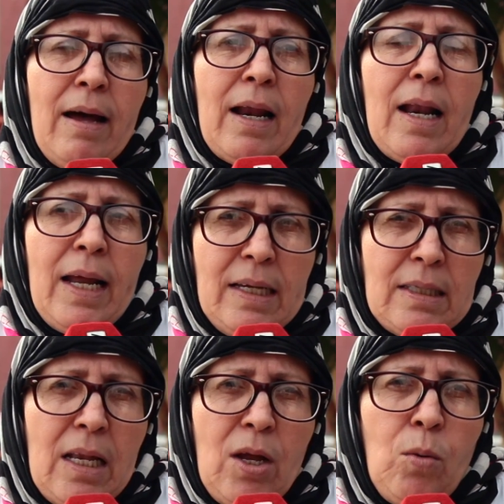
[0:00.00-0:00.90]
راه الله
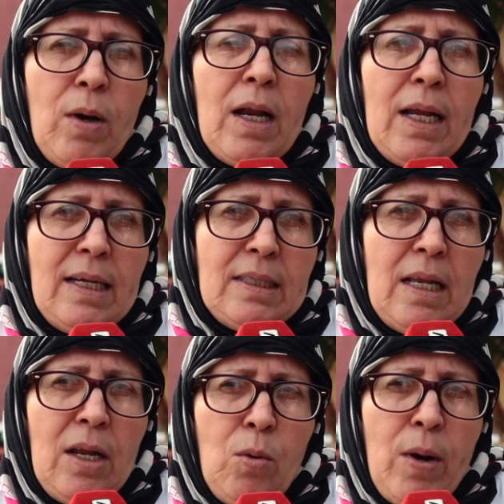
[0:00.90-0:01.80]
يحسن العوان الله
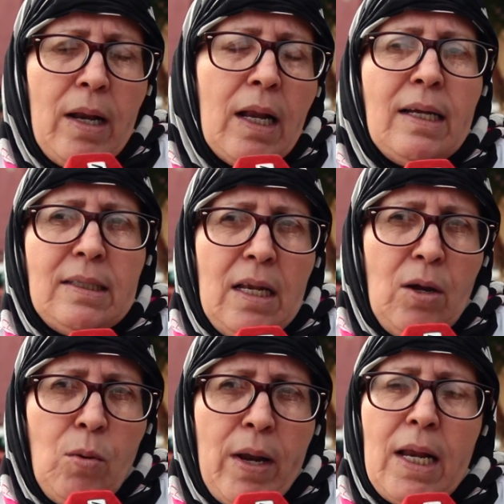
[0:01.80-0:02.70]
يحسن العوان الله يحسن
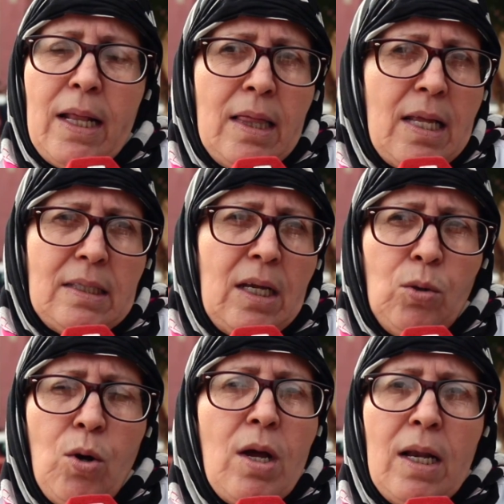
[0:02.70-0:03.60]
العوان لهاد الناس هادو